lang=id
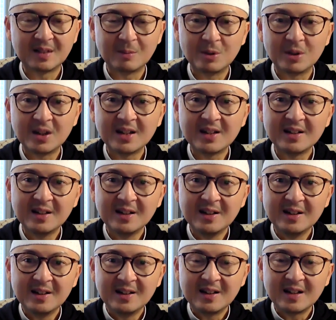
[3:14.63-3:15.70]
Kemudian
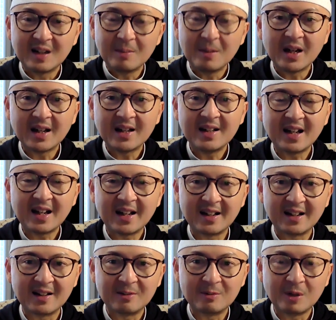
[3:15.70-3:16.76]
kebaikan di
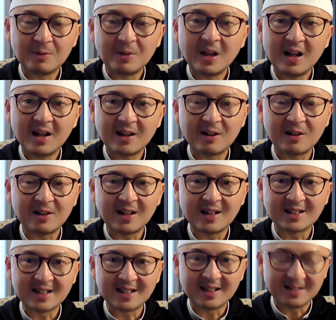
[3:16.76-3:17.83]
akhirat, wafil akhirat
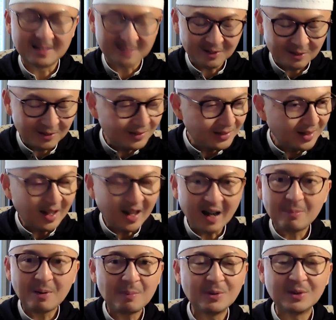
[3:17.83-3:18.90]
hasanah.
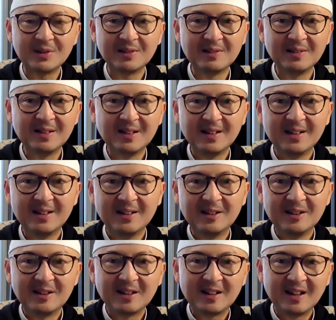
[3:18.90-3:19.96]
Apapun
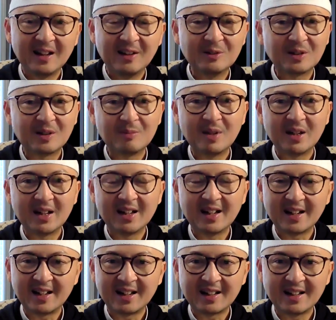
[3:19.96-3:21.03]
yang untuk kebaikan
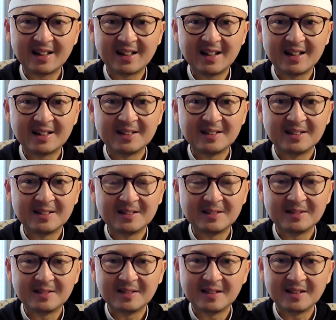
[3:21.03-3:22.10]
akhirat kita,
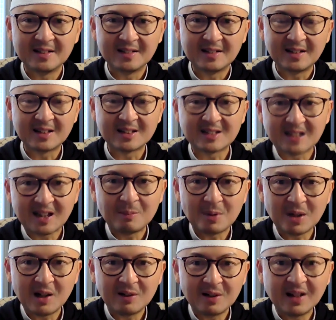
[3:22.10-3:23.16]
kita serahkan
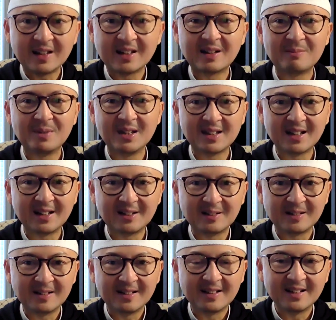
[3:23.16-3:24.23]
pada Allah dan kita minta
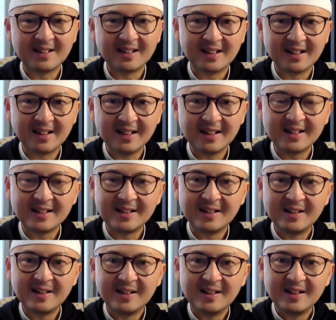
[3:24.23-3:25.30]
itu. Ya.
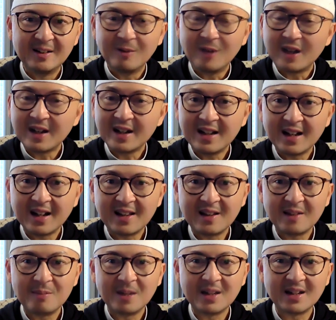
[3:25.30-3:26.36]
Wakina
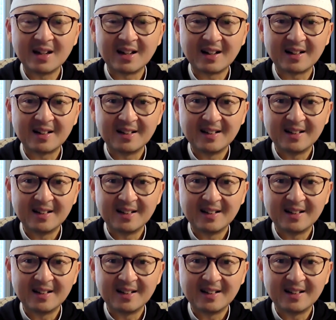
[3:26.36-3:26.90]
aja benar.